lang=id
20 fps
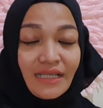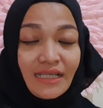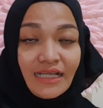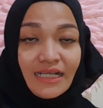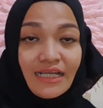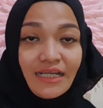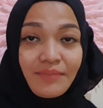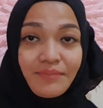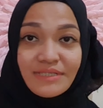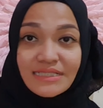
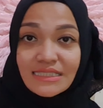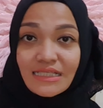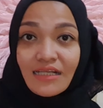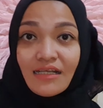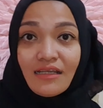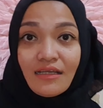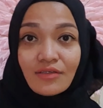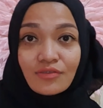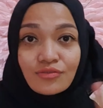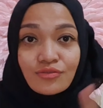kalian bisa
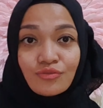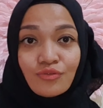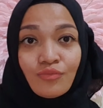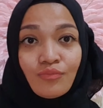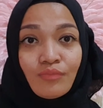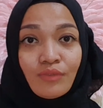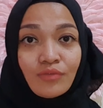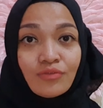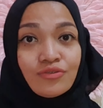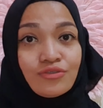
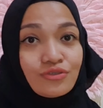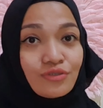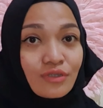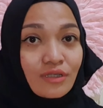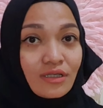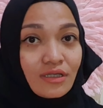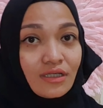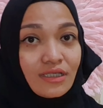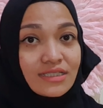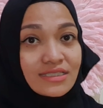langsung meluncur
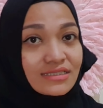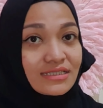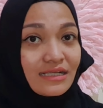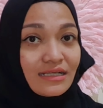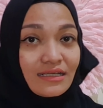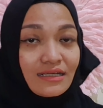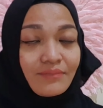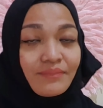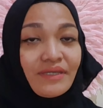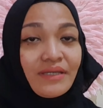ke
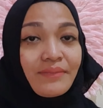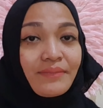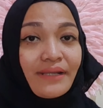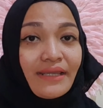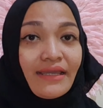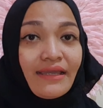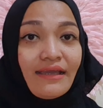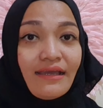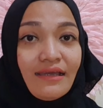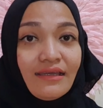Instagramnya
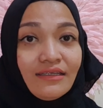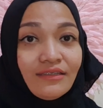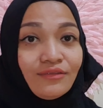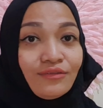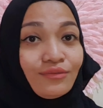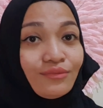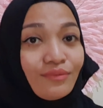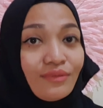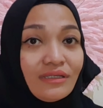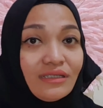mereka
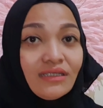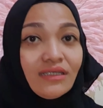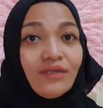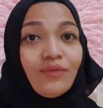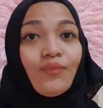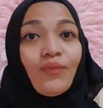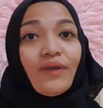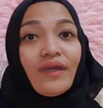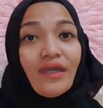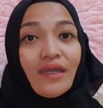itu di
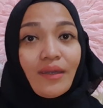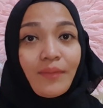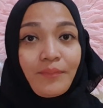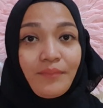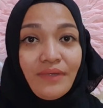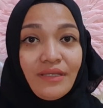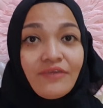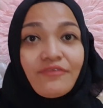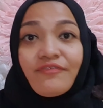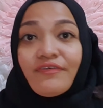
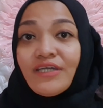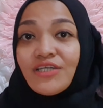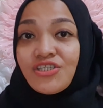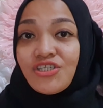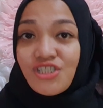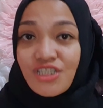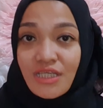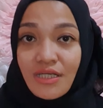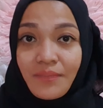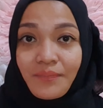WMD
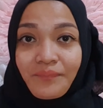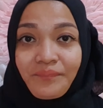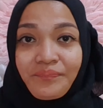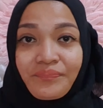Fashion